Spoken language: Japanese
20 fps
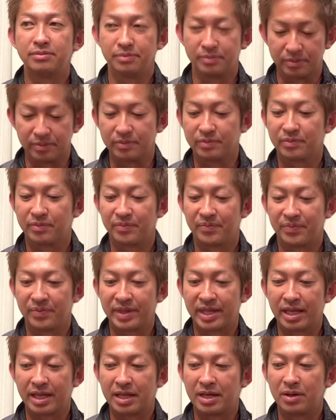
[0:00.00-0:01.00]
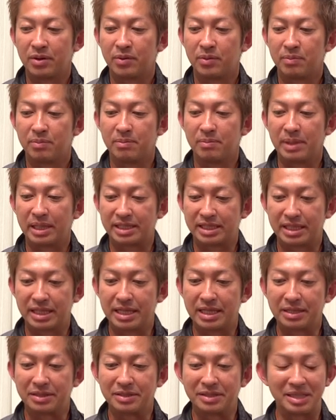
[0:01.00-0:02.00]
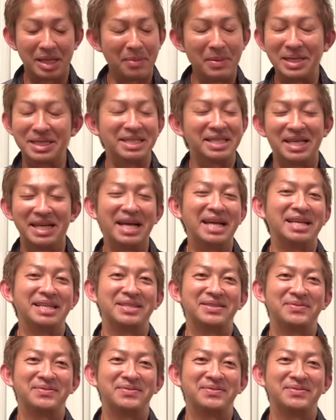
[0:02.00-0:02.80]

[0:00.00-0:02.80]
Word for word: うん間違いなく騙してない